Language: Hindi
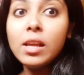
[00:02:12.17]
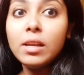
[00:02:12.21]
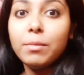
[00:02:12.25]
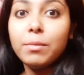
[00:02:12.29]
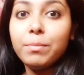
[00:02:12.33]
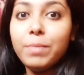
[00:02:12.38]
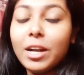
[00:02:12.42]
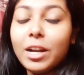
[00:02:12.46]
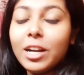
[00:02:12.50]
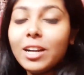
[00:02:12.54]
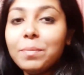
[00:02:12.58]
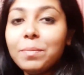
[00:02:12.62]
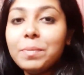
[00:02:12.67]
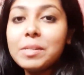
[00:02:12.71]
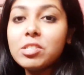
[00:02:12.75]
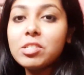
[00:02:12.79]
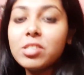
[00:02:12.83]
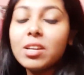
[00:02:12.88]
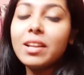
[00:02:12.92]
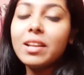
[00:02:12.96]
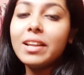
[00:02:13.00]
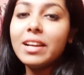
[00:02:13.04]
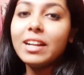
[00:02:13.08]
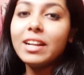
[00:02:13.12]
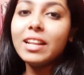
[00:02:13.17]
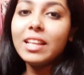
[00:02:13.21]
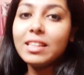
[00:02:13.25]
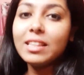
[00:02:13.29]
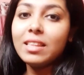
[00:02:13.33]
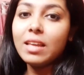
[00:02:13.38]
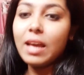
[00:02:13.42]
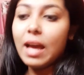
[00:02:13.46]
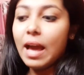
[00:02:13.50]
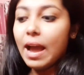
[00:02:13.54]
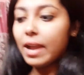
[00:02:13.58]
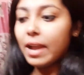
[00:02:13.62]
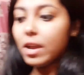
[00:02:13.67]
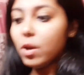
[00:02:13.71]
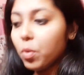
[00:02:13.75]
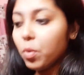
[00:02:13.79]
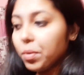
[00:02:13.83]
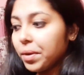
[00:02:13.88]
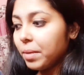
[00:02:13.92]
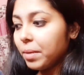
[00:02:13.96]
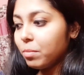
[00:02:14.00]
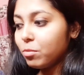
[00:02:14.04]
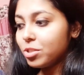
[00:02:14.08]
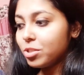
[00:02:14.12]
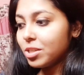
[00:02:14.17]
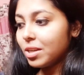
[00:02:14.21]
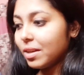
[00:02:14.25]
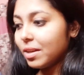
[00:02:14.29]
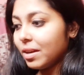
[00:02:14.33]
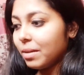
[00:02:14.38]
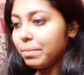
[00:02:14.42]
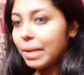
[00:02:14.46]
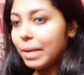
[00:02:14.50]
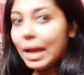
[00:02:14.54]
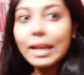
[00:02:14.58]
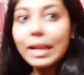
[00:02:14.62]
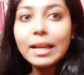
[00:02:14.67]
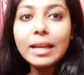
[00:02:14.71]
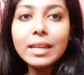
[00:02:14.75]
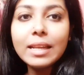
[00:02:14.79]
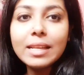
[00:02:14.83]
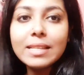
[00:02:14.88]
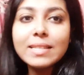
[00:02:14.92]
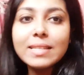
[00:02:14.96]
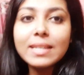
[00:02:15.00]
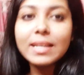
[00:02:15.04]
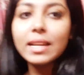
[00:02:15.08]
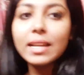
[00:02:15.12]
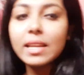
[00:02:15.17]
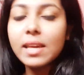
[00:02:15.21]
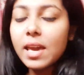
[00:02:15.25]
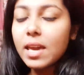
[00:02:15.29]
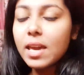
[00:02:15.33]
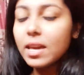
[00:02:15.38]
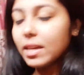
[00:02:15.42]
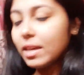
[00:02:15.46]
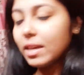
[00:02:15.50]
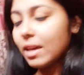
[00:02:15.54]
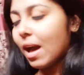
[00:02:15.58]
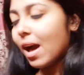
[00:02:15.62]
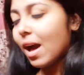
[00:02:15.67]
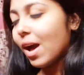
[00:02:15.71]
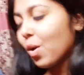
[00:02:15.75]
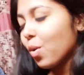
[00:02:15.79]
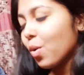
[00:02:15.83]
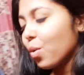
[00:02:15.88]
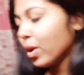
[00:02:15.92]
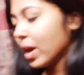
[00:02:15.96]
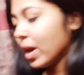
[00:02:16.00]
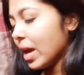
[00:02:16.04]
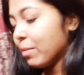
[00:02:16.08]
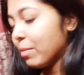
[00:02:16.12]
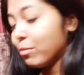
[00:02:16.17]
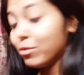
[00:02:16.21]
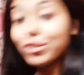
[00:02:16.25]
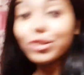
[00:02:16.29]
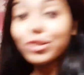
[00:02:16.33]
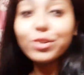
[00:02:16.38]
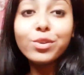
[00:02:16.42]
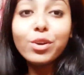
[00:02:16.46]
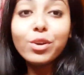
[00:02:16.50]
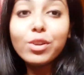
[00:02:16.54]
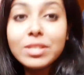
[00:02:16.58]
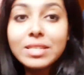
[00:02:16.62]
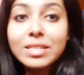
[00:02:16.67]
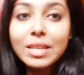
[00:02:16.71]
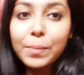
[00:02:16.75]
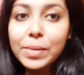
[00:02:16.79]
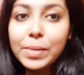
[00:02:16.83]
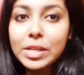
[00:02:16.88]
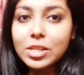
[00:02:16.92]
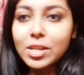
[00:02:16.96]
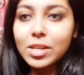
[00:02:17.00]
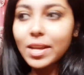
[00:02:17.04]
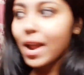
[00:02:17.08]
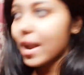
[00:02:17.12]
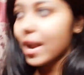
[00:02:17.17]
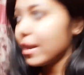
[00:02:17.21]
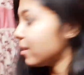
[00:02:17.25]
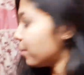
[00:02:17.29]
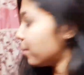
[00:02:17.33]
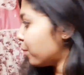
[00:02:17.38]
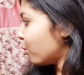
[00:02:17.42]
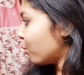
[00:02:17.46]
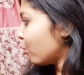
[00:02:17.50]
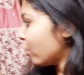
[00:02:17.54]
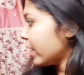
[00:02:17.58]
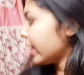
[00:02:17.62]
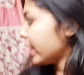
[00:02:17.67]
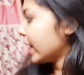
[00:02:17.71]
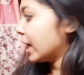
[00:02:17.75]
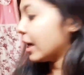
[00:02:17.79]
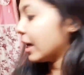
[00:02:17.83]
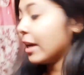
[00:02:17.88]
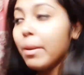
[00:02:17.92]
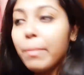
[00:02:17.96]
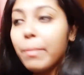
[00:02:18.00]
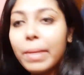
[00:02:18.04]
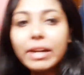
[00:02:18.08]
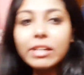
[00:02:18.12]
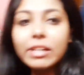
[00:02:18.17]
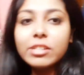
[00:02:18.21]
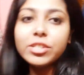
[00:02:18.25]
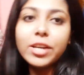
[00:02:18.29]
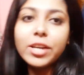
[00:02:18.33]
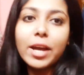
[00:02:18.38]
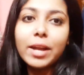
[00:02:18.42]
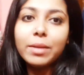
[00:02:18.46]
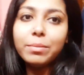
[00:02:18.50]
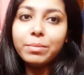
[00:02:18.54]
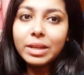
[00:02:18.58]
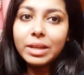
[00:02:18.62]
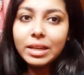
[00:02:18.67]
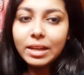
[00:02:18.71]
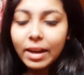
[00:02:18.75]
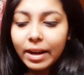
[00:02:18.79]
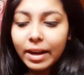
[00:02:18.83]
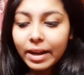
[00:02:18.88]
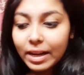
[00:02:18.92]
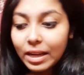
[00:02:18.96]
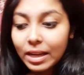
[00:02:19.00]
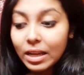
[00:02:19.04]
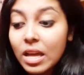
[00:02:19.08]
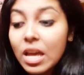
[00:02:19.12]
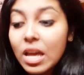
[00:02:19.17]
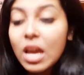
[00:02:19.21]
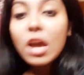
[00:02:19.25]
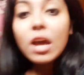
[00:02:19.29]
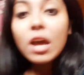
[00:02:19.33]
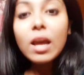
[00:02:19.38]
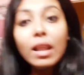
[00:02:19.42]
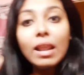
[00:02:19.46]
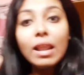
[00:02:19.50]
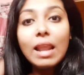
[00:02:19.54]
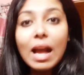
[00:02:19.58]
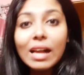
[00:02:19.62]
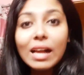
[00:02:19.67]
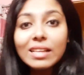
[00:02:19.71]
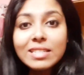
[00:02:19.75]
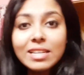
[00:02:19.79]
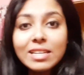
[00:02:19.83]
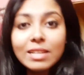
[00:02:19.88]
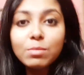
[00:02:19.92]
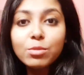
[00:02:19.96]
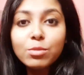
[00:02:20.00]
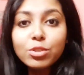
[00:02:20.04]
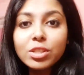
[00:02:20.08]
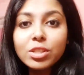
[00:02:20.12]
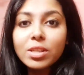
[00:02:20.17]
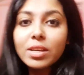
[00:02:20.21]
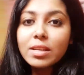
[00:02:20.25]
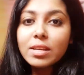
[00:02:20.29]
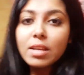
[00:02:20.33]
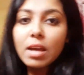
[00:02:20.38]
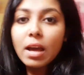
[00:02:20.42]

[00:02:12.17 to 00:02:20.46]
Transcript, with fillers: ब्लड प्रेशर लग रही थी हाई हो गए मुझे लगा बालकनी से गिर गई क्या हो गए मुझे कुछ समझ नहीं आ रहा था पूरे घर मैंने छानबीन कर ली लास्टली मुझे